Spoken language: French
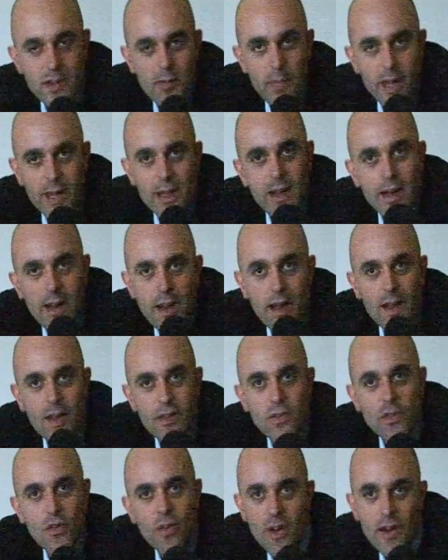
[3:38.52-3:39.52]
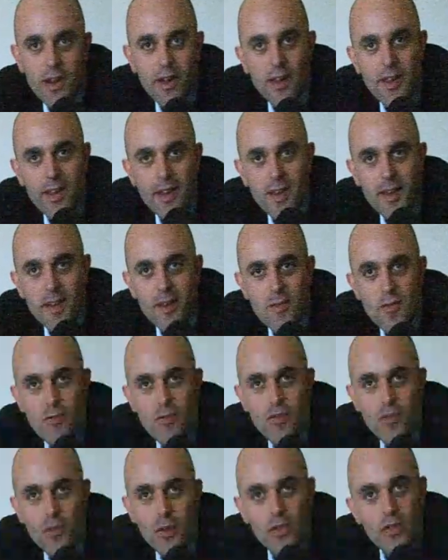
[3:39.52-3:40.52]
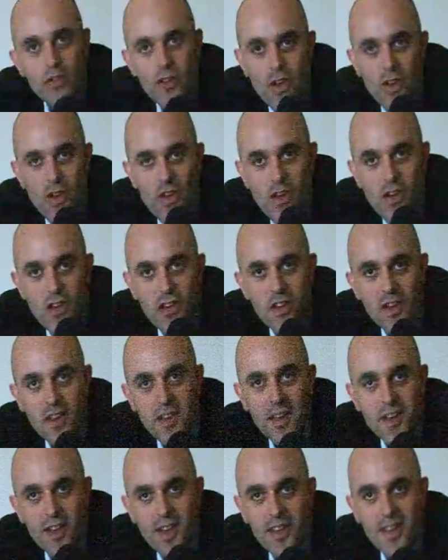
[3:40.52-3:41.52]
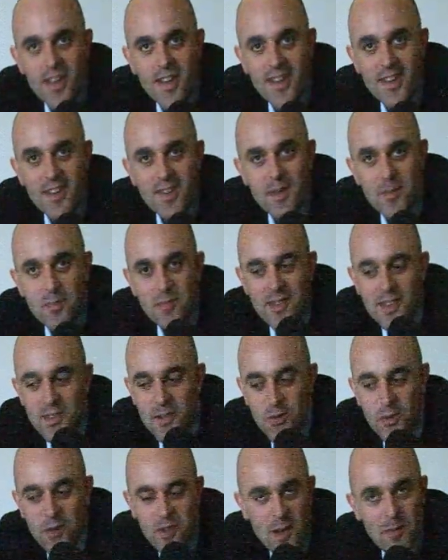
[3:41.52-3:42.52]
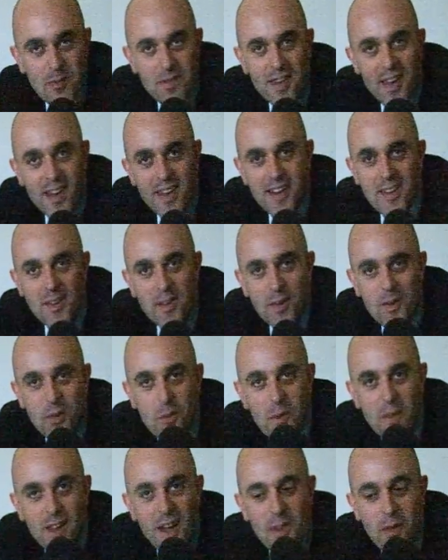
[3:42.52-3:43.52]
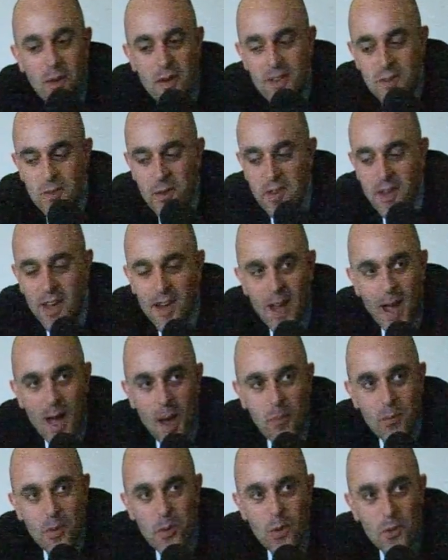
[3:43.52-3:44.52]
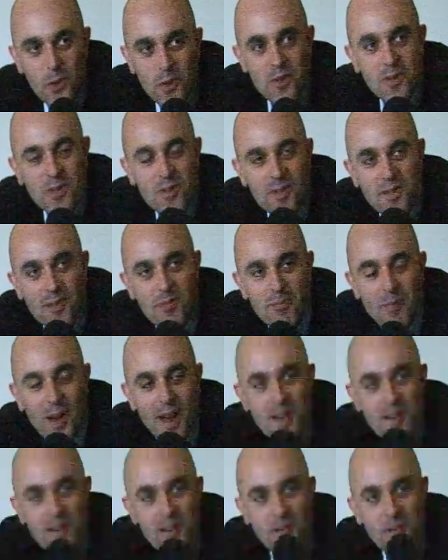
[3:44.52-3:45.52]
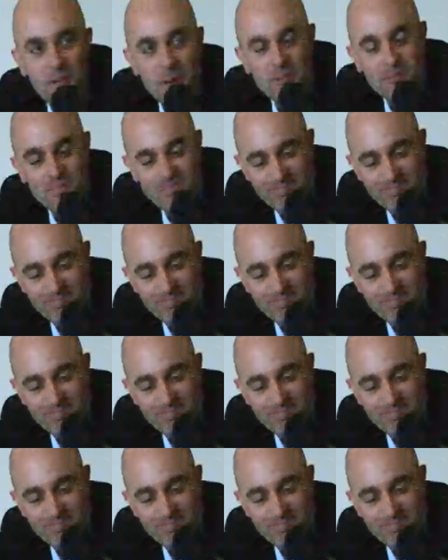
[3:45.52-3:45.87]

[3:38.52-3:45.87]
des matelas sur les fauteuils, des petites choses comme ça qu'on a dans les hôtels un peu luxe, par exemple.